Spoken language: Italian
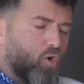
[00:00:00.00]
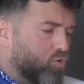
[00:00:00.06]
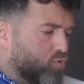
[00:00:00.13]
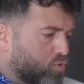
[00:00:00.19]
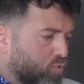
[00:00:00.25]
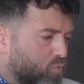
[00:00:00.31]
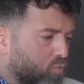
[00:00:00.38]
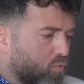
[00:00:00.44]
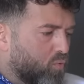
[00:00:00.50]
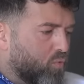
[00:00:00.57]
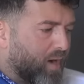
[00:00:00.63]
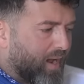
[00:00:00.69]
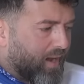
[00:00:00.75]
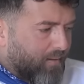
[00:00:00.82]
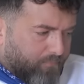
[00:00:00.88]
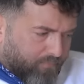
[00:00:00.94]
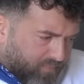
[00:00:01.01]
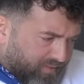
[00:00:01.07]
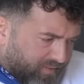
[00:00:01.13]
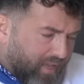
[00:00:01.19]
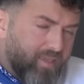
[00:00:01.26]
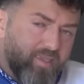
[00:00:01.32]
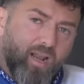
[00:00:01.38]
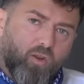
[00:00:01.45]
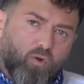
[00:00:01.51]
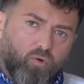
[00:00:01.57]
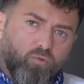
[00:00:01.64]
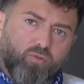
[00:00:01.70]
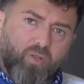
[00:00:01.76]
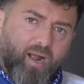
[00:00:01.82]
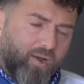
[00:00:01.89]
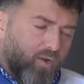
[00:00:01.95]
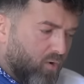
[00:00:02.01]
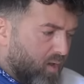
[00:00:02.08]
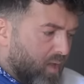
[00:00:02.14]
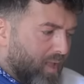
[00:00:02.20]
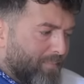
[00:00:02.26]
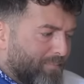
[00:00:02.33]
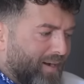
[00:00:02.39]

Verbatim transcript: o su una teglia al contrario,